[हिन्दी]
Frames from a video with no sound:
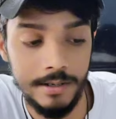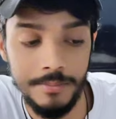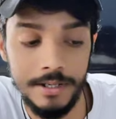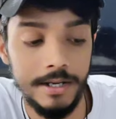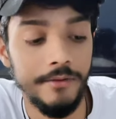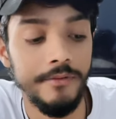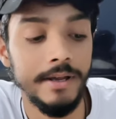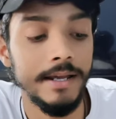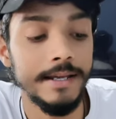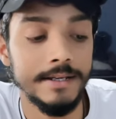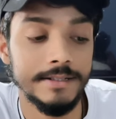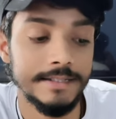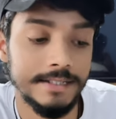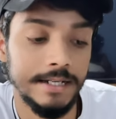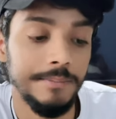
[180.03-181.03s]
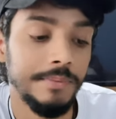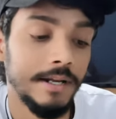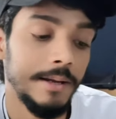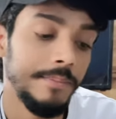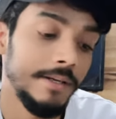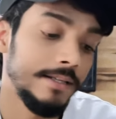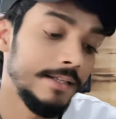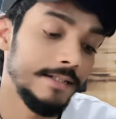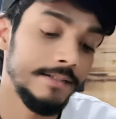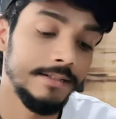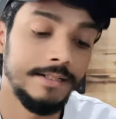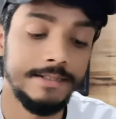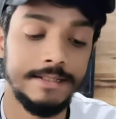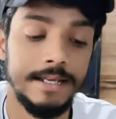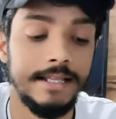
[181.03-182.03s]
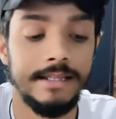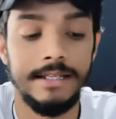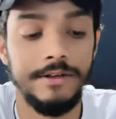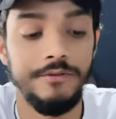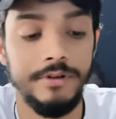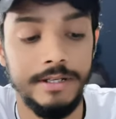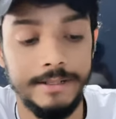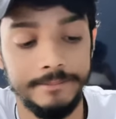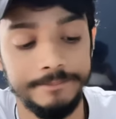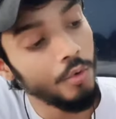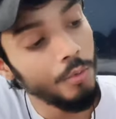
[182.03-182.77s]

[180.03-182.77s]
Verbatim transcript: बने हुए हैं स्ट्रिप टाइप की डिजाइन दी हुई है